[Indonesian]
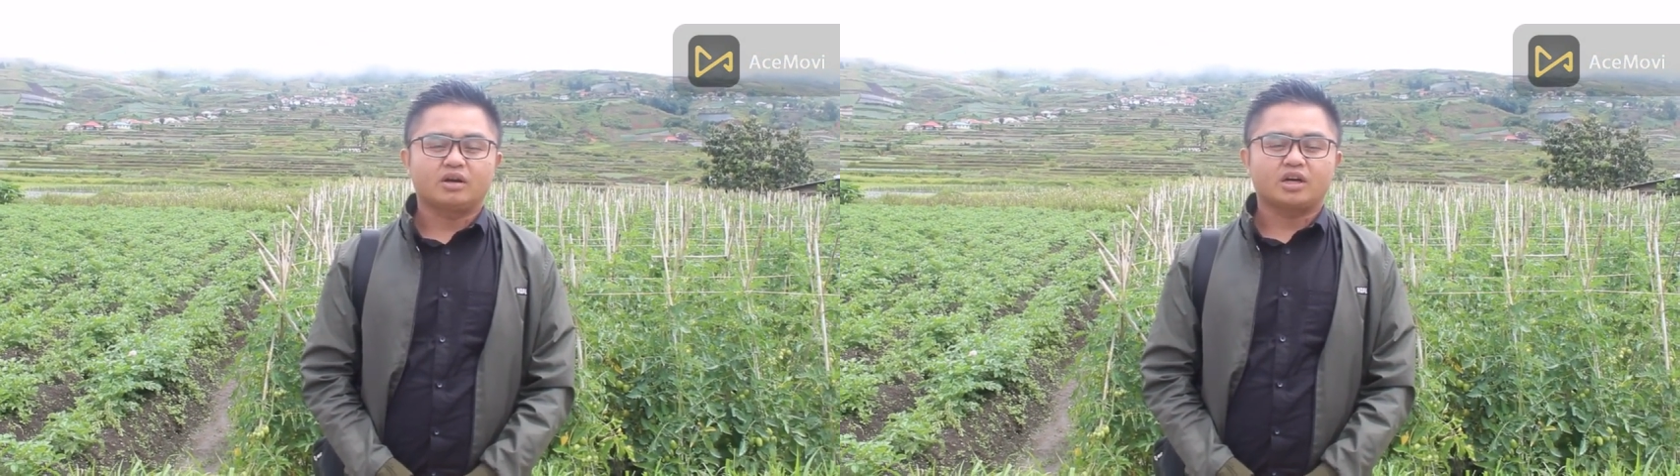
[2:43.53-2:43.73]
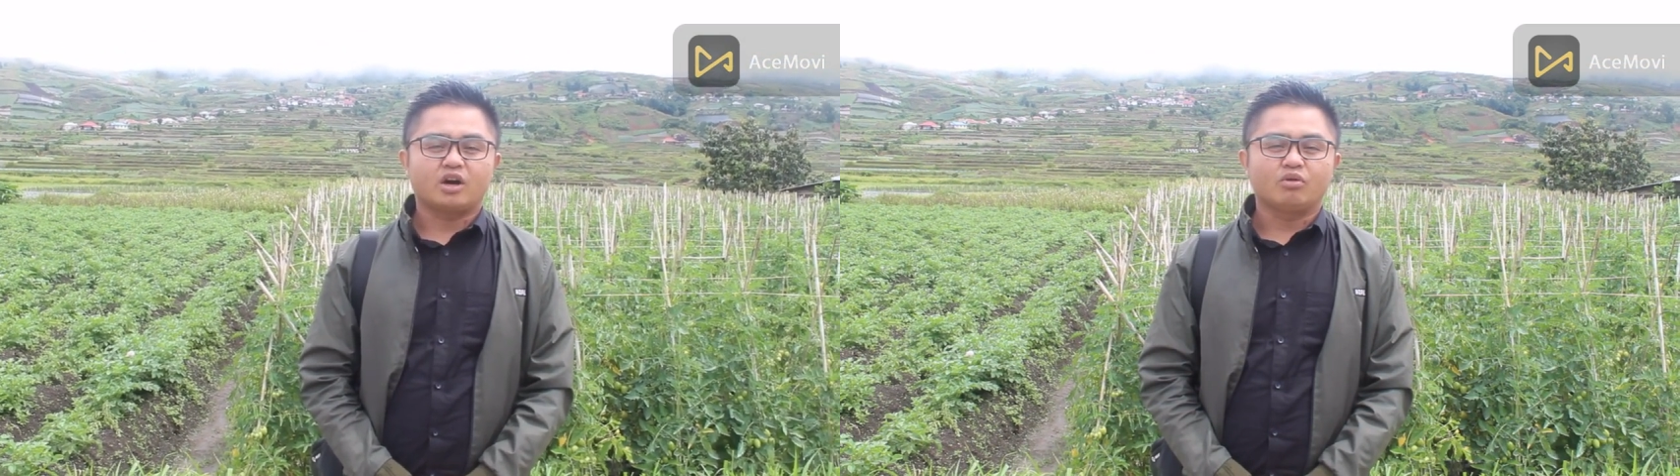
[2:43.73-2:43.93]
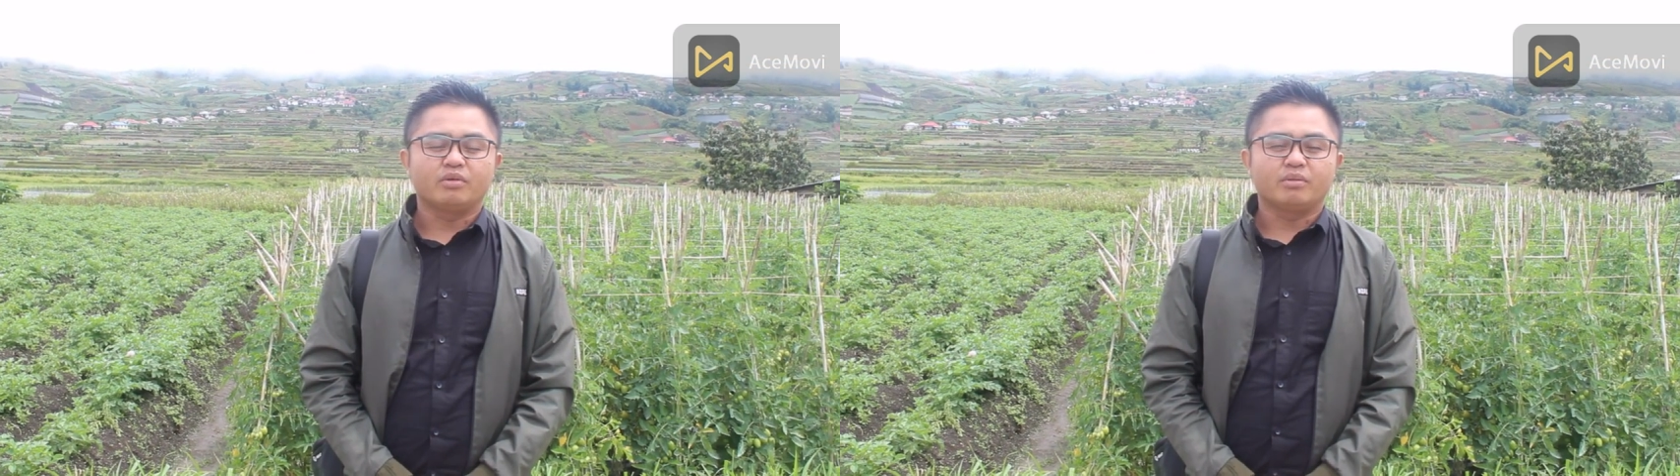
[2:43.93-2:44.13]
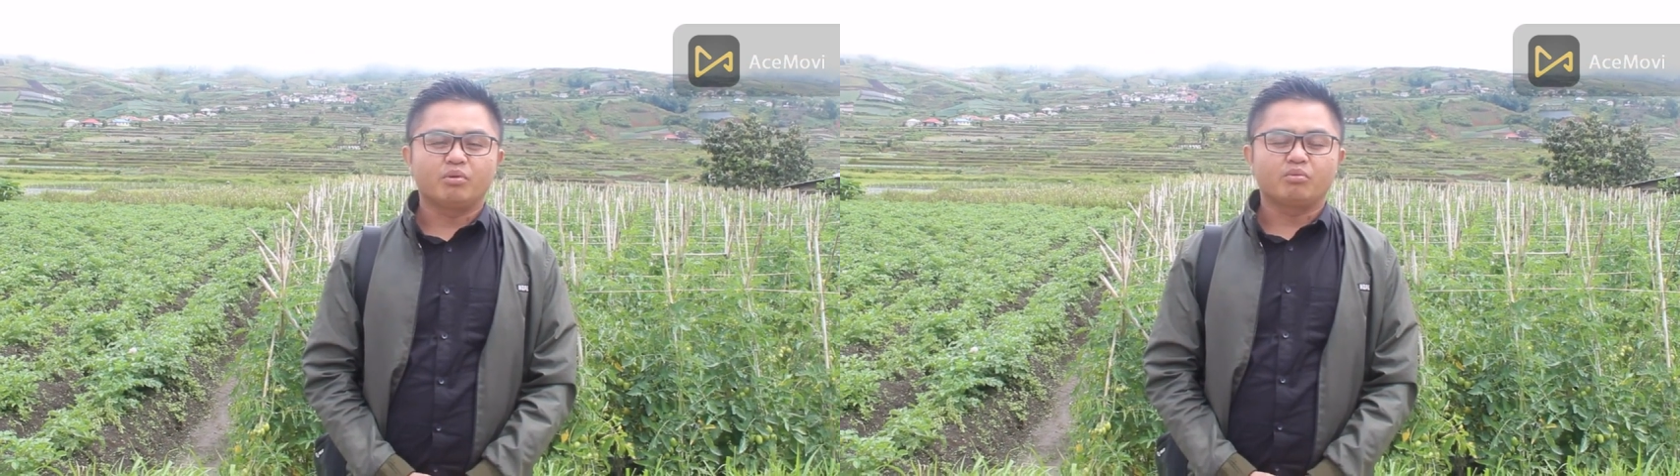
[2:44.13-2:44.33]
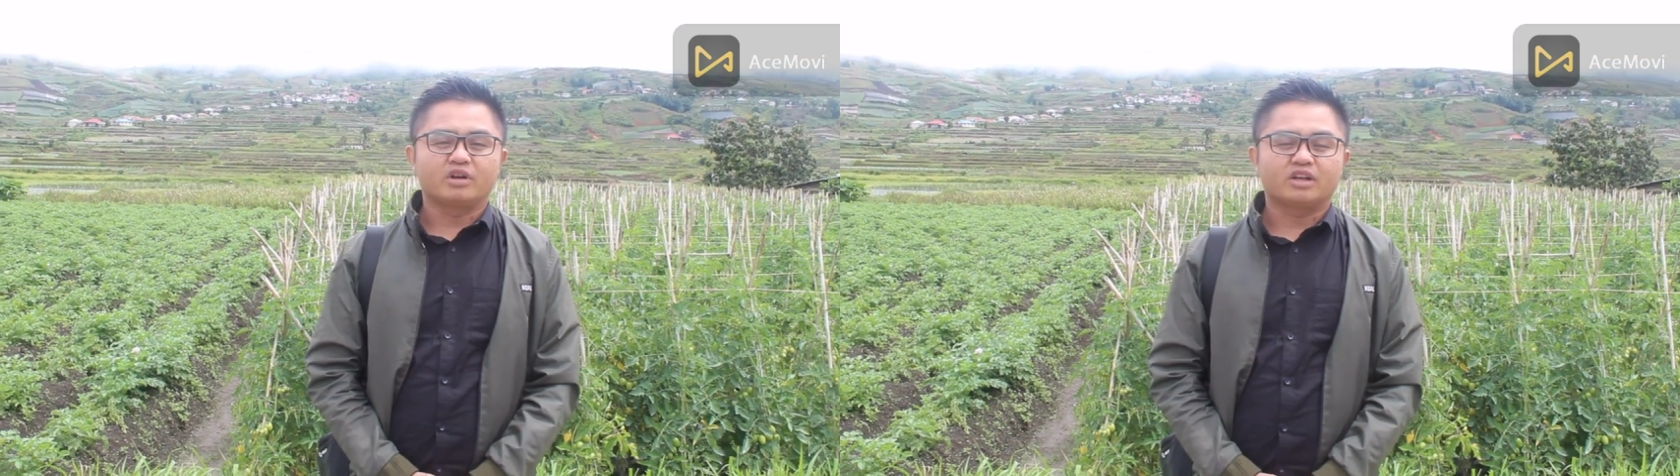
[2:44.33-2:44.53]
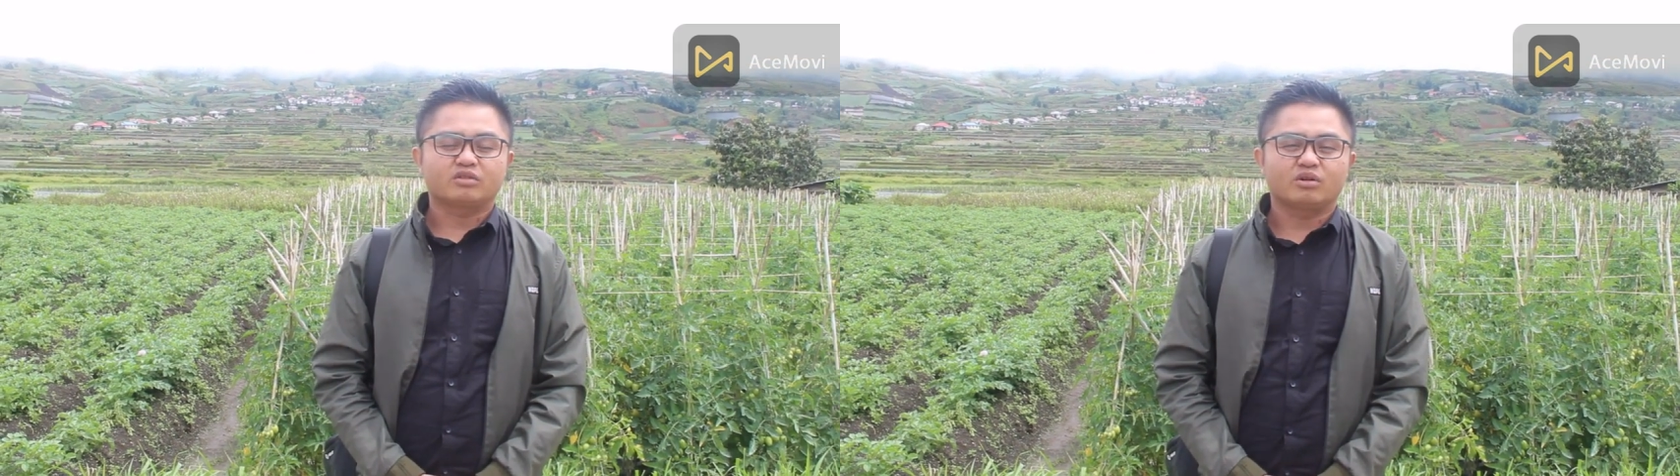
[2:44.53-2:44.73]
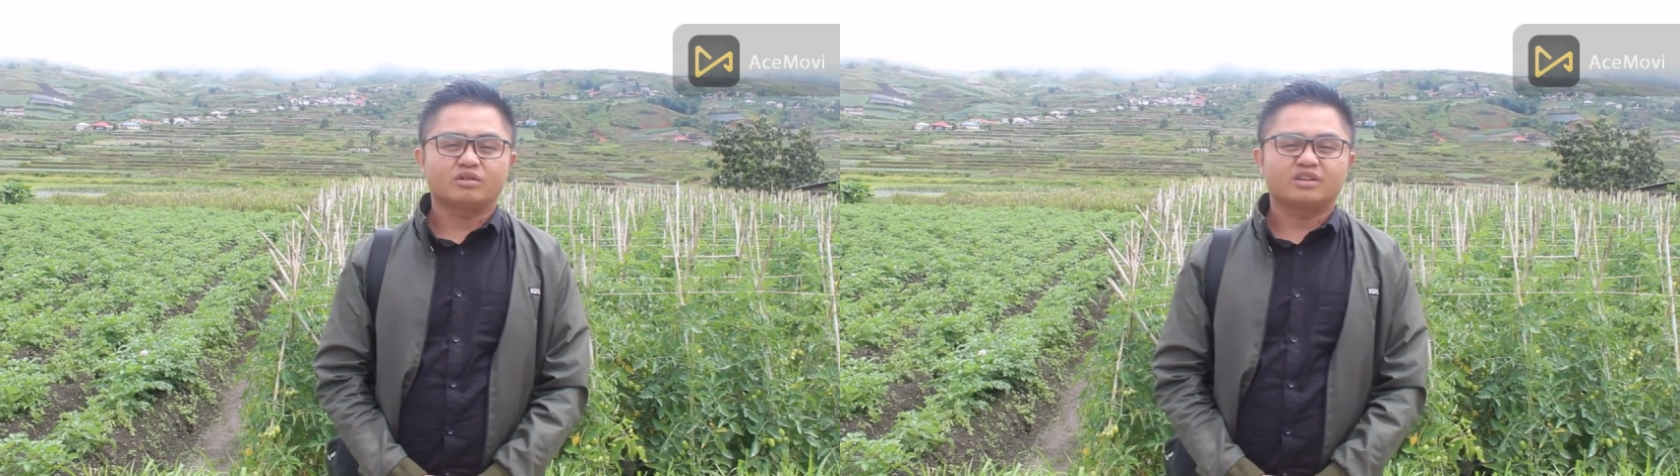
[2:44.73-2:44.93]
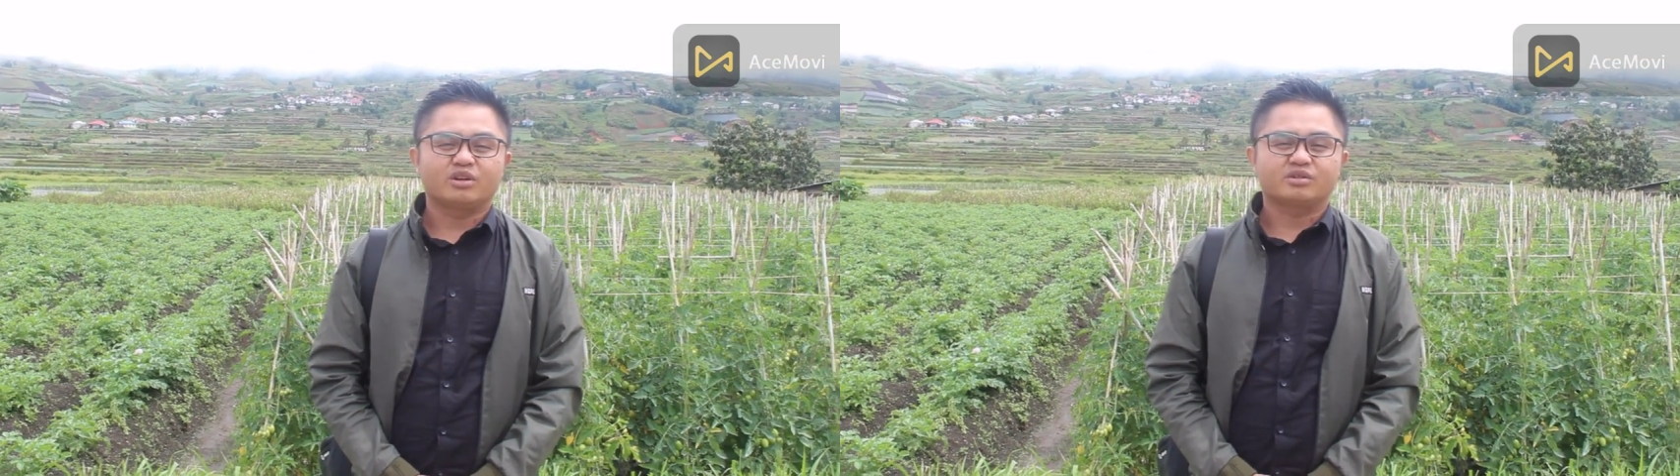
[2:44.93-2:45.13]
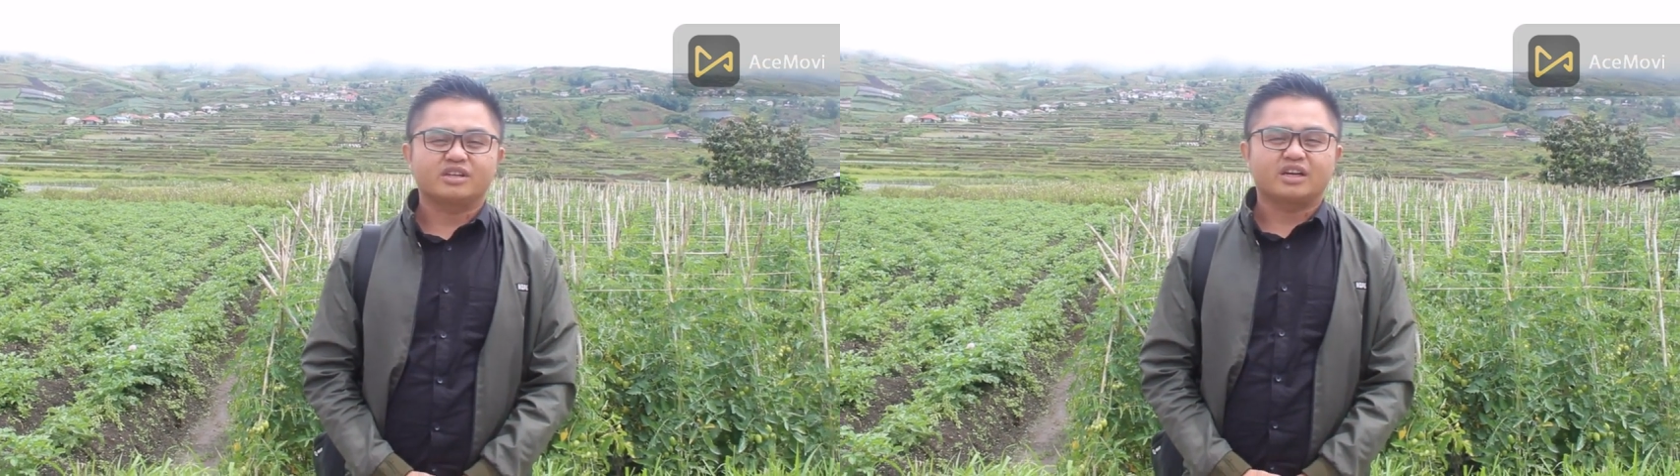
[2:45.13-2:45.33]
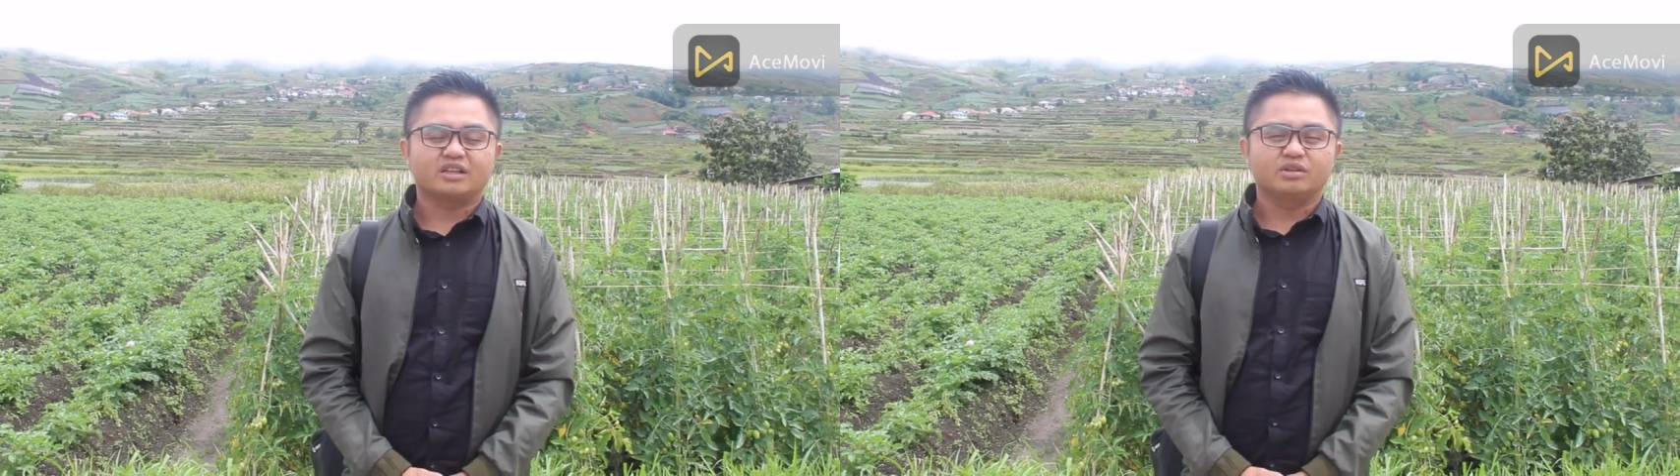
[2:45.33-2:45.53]
Muda pemuda Sulawesi
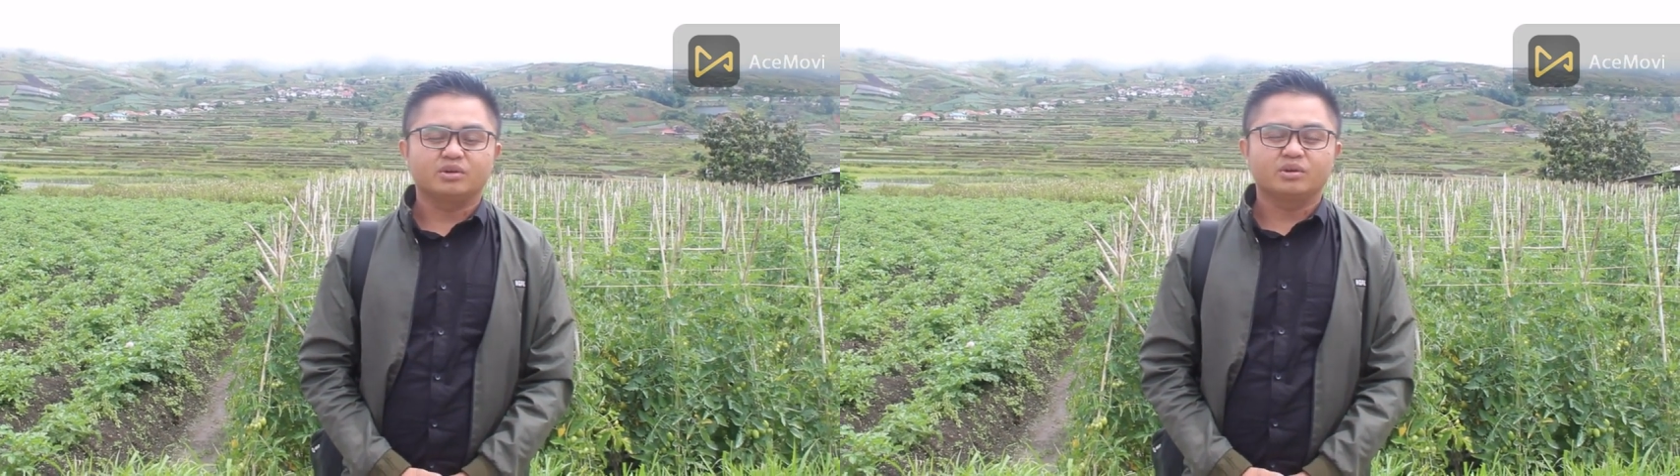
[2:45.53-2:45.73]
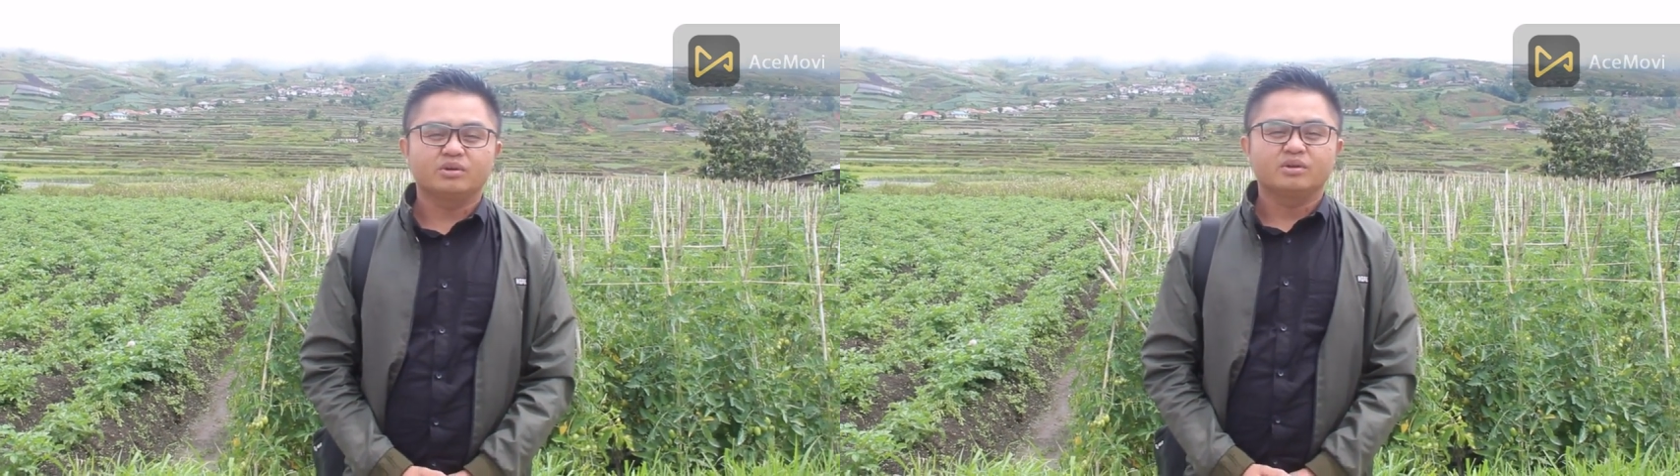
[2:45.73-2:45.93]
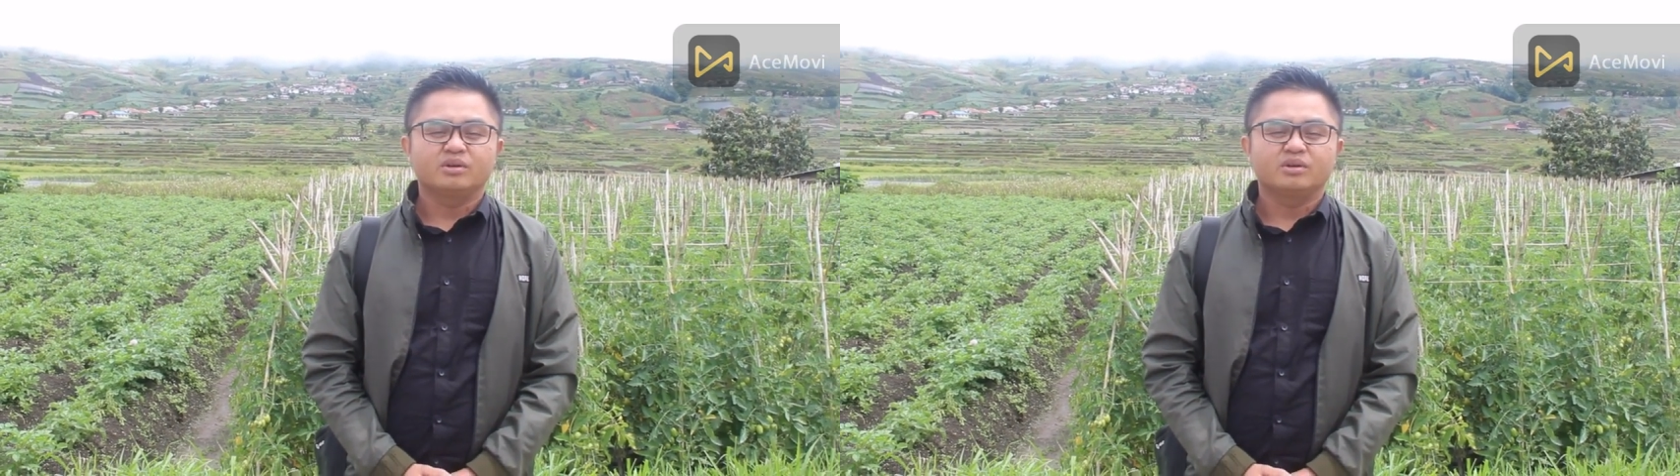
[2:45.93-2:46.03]
Sekato